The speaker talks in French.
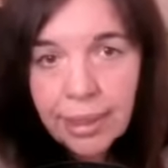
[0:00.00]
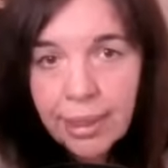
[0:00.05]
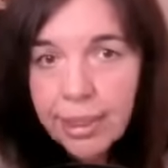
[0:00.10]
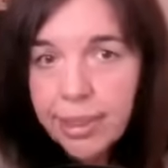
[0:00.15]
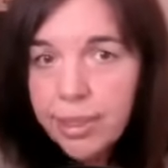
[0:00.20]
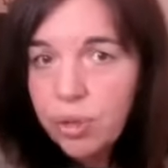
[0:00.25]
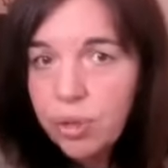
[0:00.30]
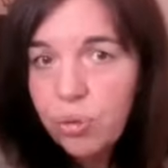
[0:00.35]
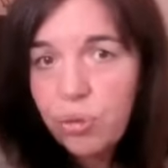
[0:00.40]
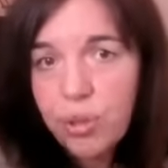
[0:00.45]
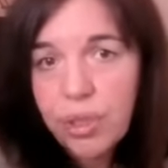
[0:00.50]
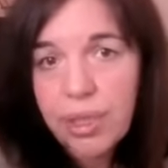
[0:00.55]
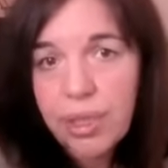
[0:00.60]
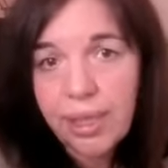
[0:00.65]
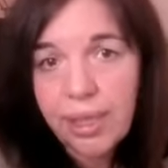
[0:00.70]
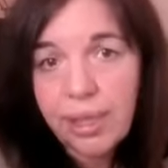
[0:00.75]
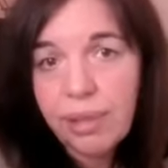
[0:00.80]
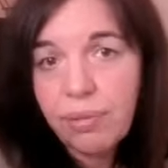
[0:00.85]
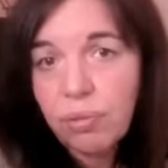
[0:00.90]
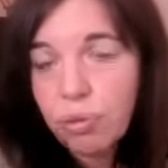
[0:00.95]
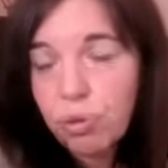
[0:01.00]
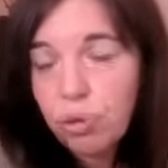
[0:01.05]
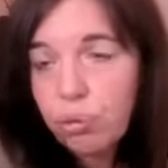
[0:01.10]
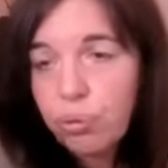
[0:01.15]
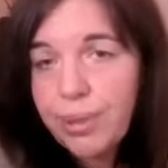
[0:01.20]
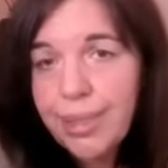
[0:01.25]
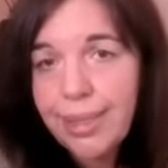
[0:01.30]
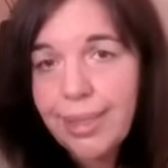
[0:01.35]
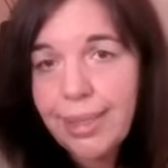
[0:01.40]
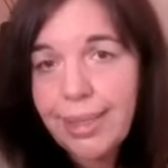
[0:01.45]
des sujets qui vont
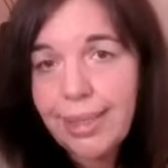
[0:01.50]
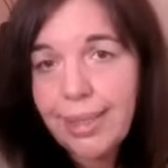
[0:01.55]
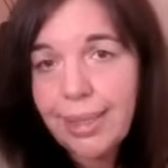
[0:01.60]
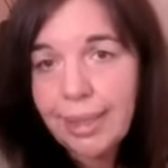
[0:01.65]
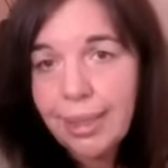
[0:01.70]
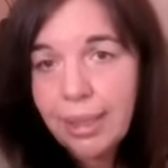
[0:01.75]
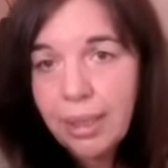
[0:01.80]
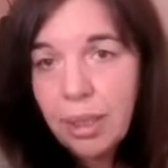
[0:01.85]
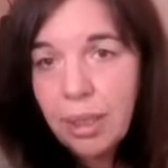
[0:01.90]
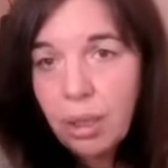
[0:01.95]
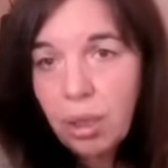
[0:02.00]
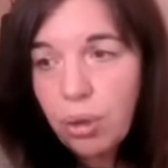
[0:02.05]
susciter